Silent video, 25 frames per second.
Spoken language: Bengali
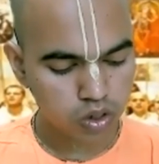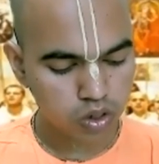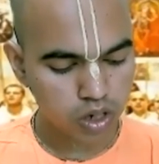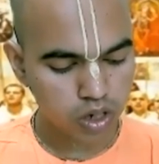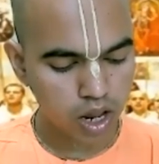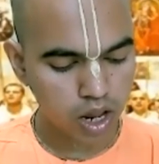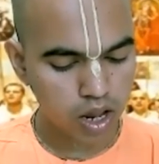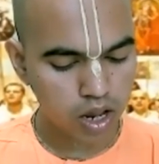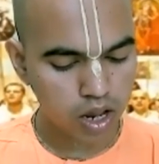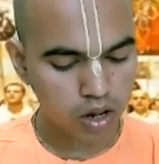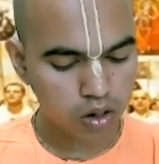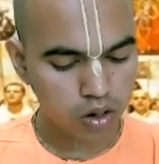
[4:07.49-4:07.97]

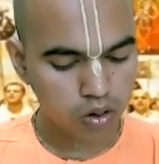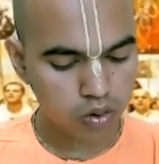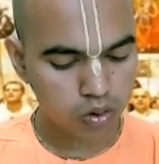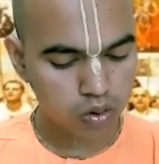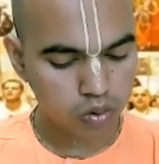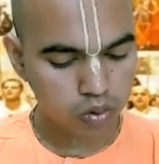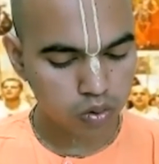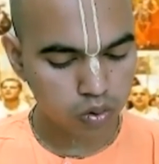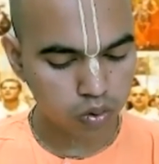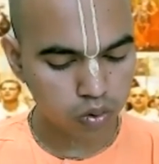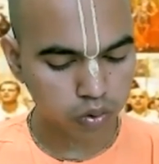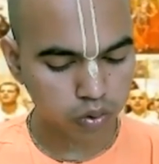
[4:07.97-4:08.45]
না
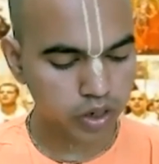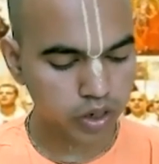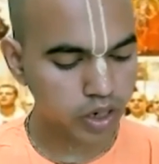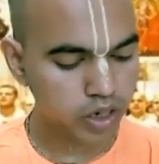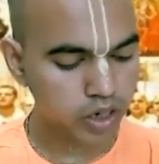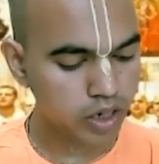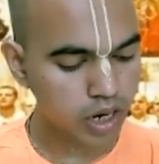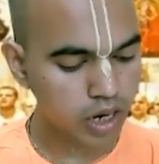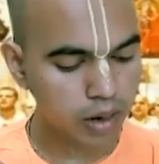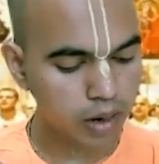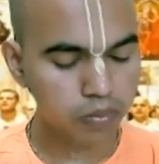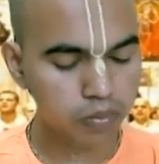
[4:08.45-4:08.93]
করে
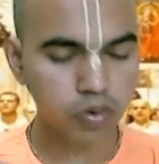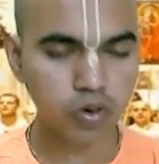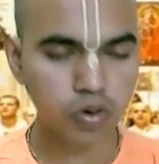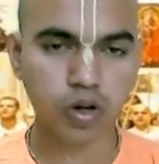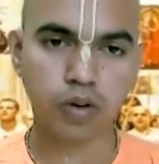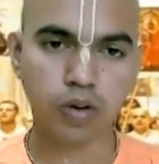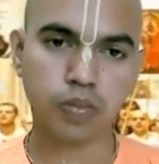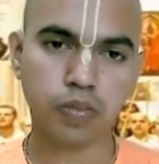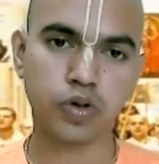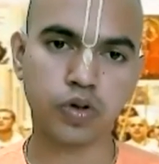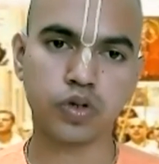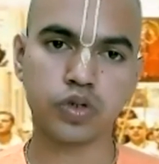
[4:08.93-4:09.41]
নাম
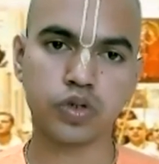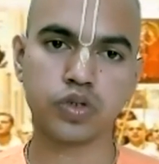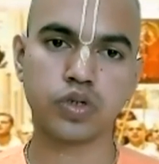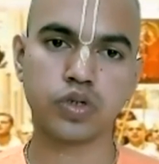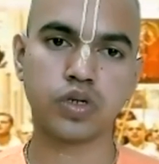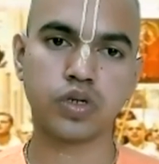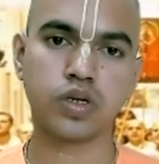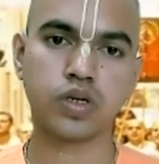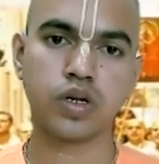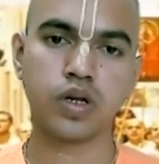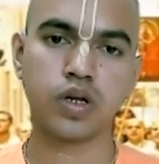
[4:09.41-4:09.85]
করা প্রয়োজন